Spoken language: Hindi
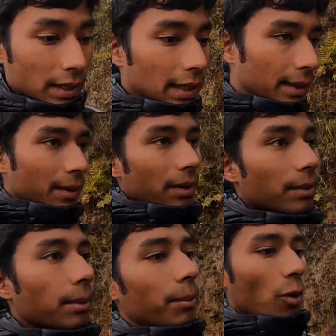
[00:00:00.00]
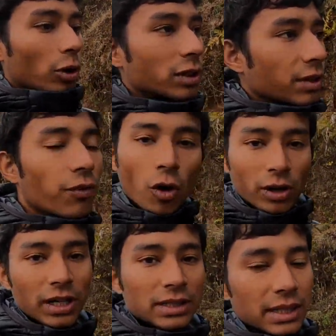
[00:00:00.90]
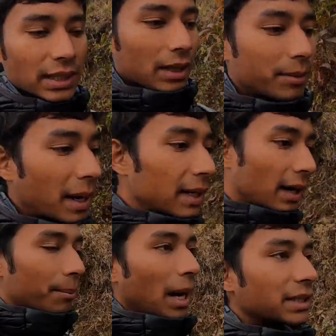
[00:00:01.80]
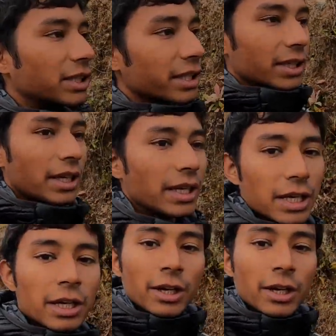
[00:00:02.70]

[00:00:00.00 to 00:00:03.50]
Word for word: कि मैं बहुत से फॉरेनर्स के साथ बैठा बातचीत की